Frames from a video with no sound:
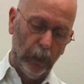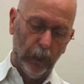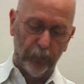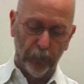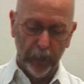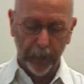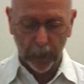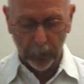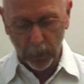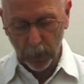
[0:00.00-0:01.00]
La folie et
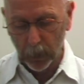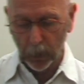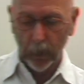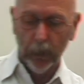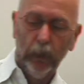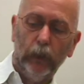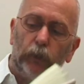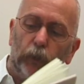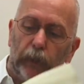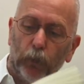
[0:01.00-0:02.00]
la mort sont des